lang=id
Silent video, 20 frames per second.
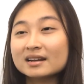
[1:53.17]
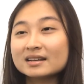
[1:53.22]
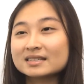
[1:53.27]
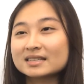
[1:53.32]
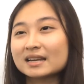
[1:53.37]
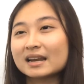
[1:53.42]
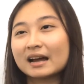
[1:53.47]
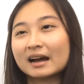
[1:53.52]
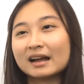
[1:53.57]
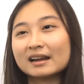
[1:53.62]

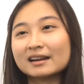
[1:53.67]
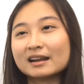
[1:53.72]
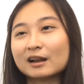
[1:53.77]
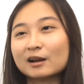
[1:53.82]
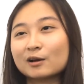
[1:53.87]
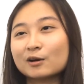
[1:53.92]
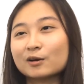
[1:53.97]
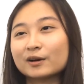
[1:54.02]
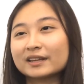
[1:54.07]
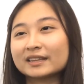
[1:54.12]
sedangkan
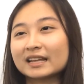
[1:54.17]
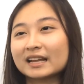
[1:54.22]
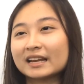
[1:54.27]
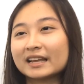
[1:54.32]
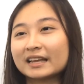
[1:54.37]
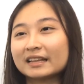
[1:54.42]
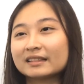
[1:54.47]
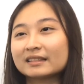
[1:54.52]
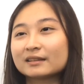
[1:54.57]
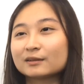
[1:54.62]
kalau kita
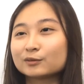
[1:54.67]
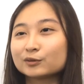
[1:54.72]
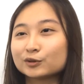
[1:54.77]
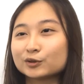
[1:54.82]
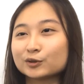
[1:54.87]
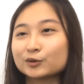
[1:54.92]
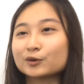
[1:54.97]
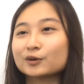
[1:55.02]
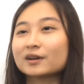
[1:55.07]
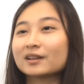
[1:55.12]
lihat
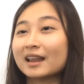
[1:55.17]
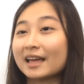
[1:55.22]
untuk